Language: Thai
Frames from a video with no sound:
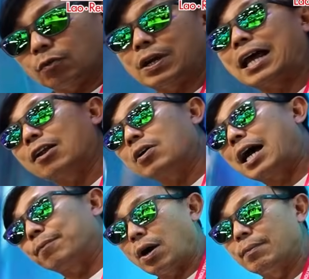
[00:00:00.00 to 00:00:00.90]
ตอนเวลาเรา
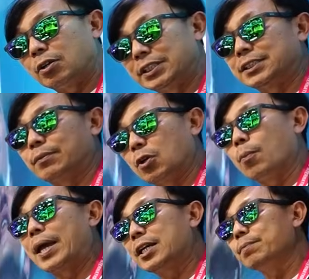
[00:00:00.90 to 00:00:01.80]
ขับความเร็วเจ็ดสิบกิโล
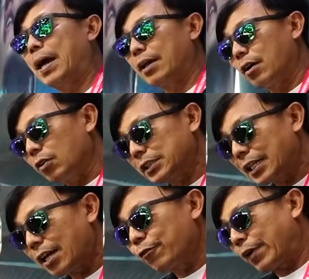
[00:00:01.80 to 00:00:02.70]
เมตรขึ้นไปเขาก็จะ
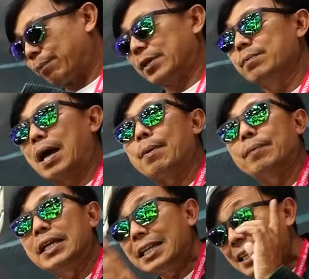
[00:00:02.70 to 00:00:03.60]
เด้งแฟลปขึ้นมาแบบ
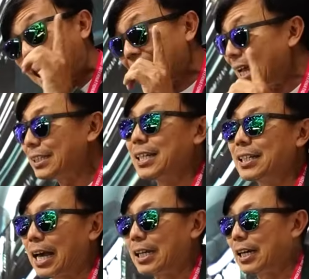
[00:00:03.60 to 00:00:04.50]
นี้ได้เองเช่น
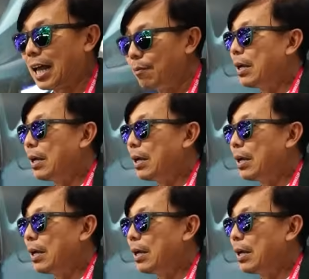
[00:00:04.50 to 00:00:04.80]
กันนะครับ